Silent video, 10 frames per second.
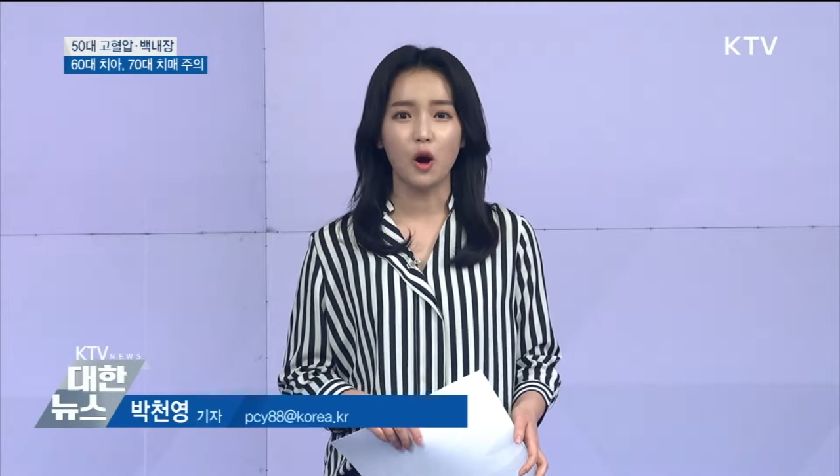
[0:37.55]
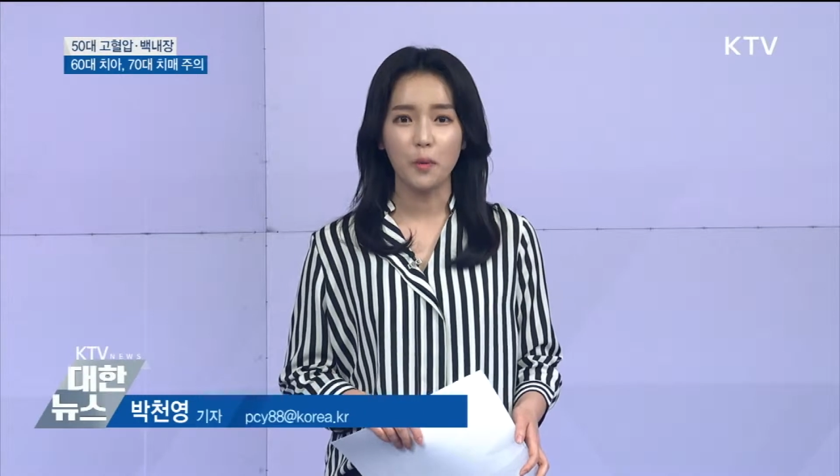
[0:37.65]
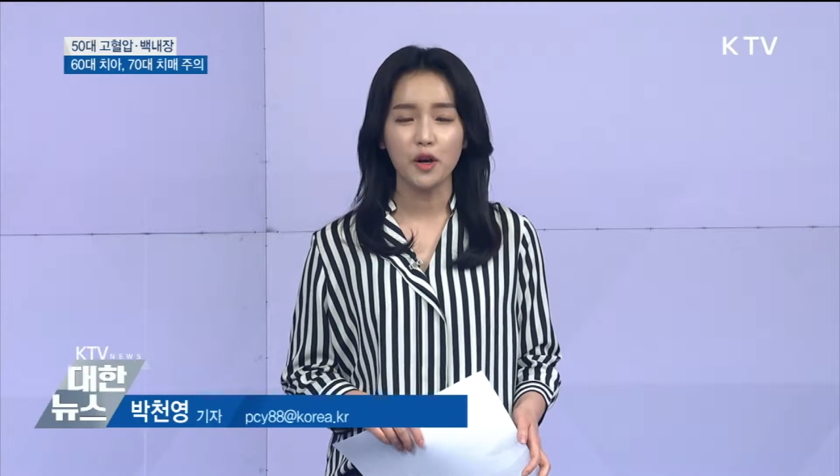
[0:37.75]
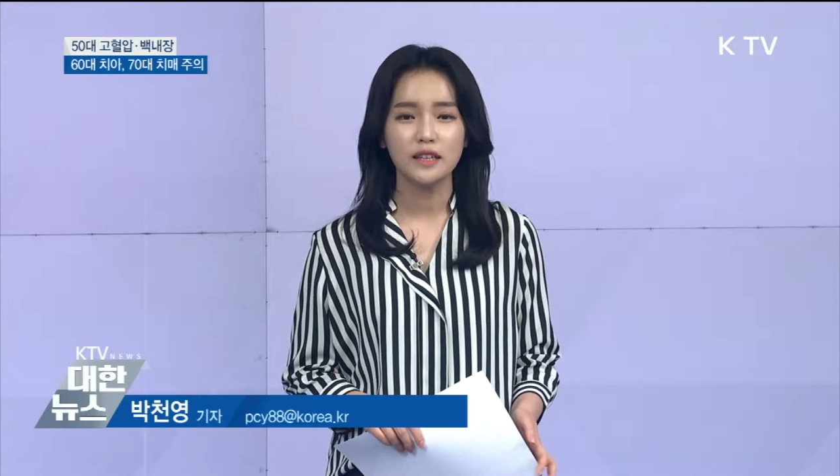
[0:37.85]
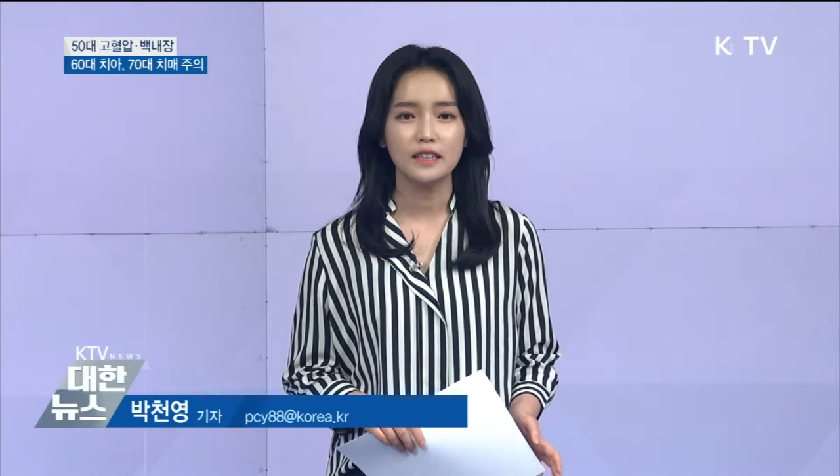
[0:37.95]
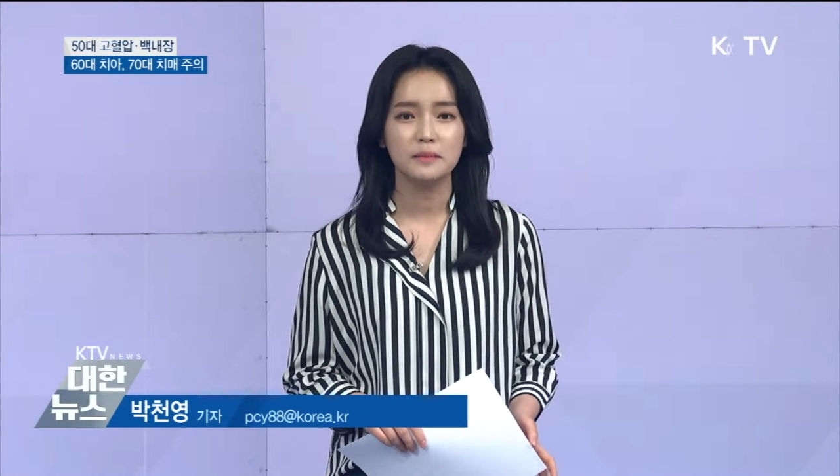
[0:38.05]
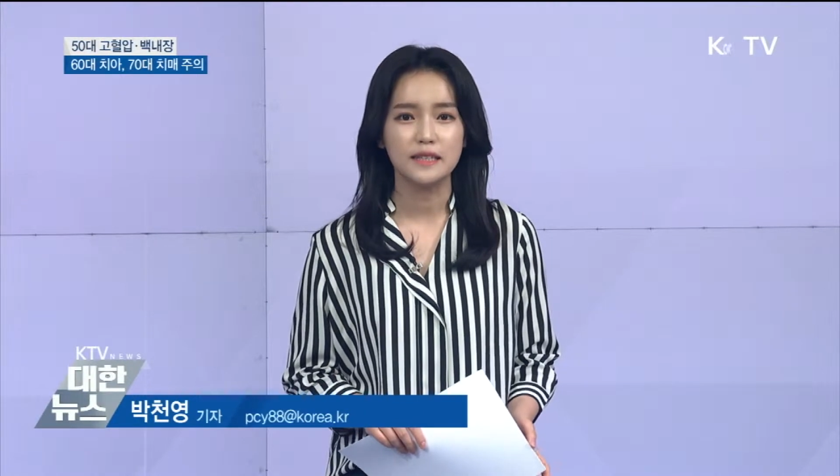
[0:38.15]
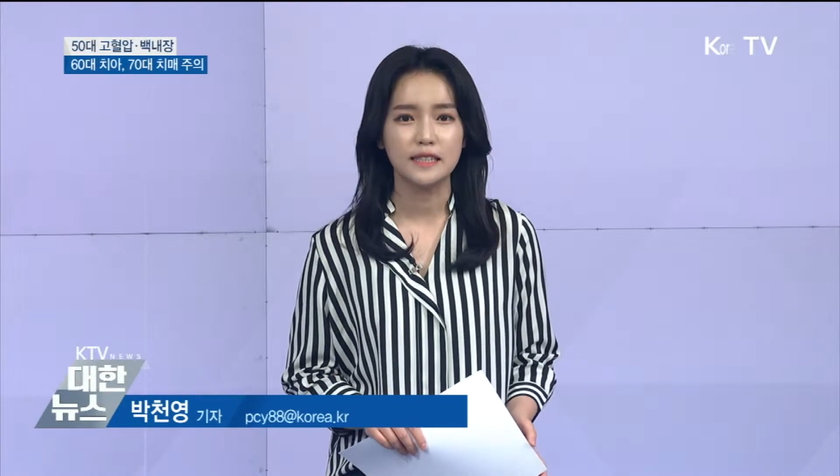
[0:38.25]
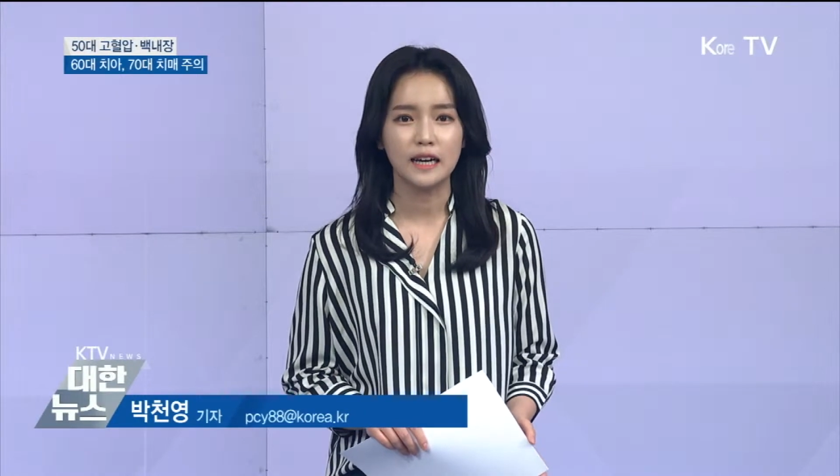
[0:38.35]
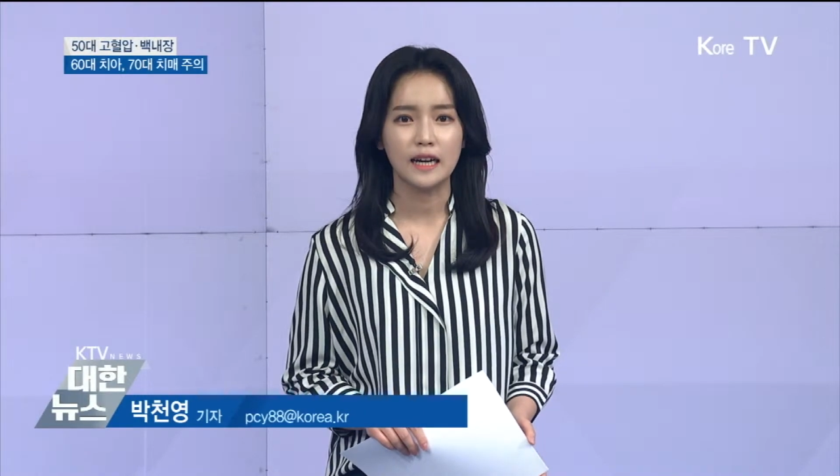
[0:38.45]
어버이날을
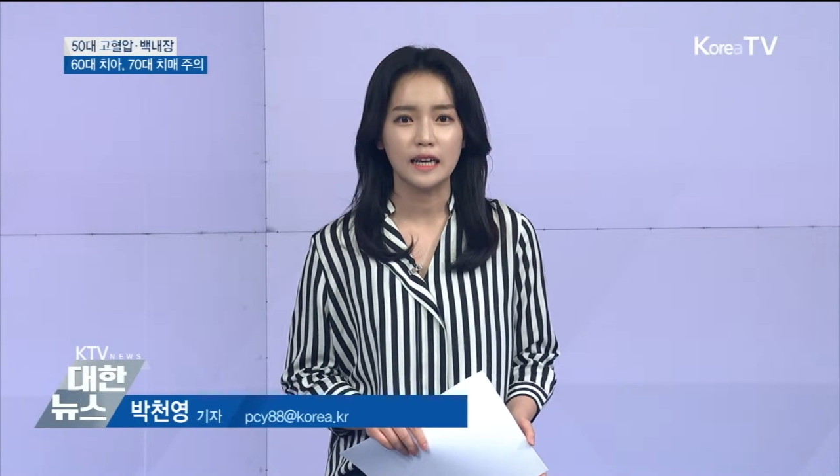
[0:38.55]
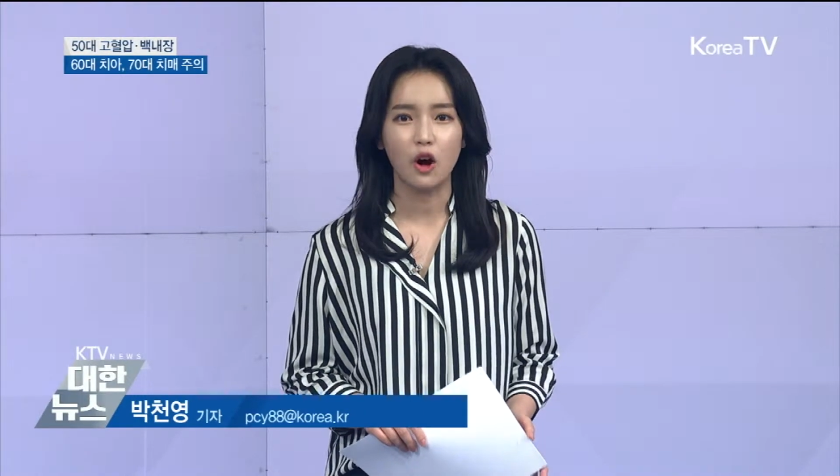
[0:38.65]
맞아